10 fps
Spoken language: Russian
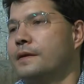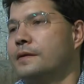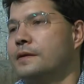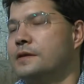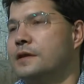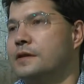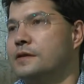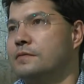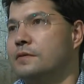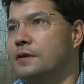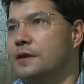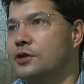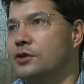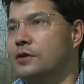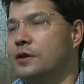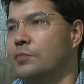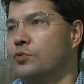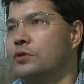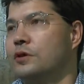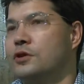а, следствие наш,
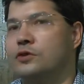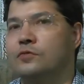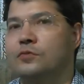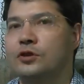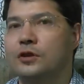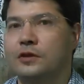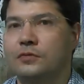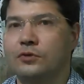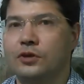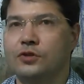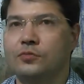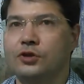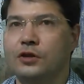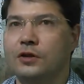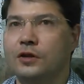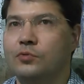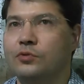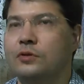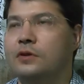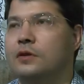работы нашего мышления. Вот наше мышление
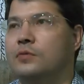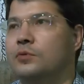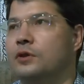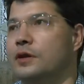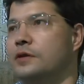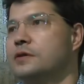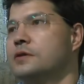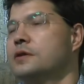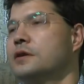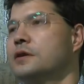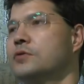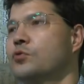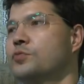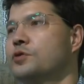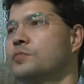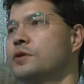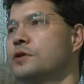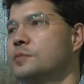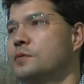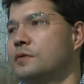работает, оно пытается некие общие
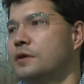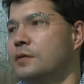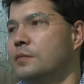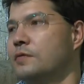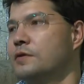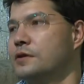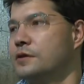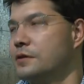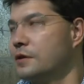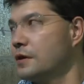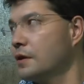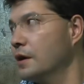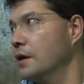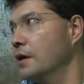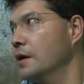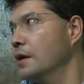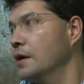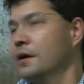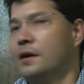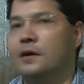принципы как бы высказать, да,
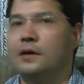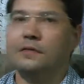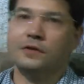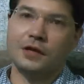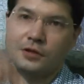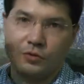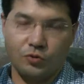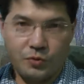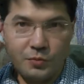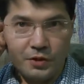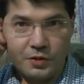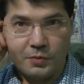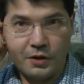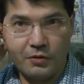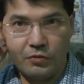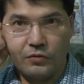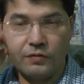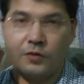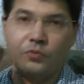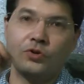и высказываете общие принципы, оно вот
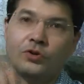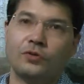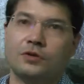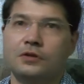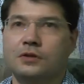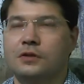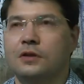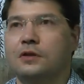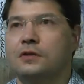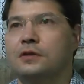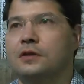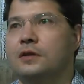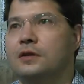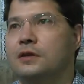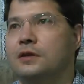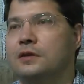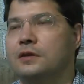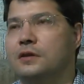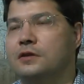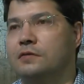формулирует э,
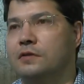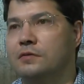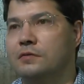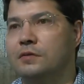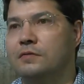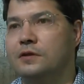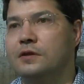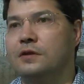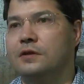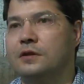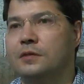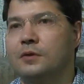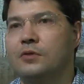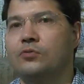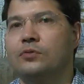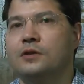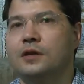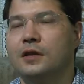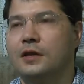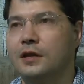и свои выводы в виде там, какого-то
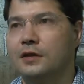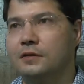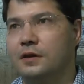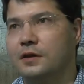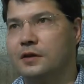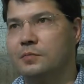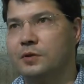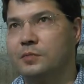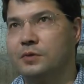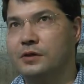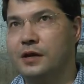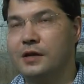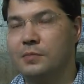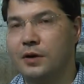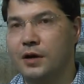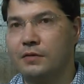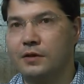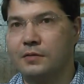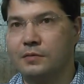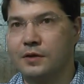законодательства, каких-то предписаний, правил,
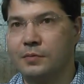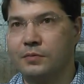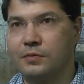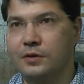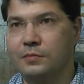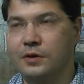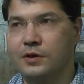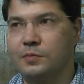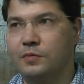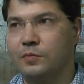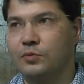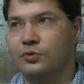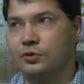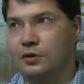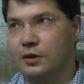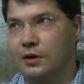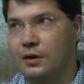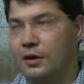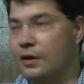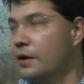там, заповедей, принципов и прочее.
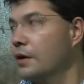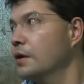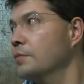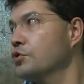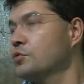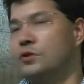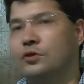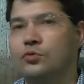Причем это не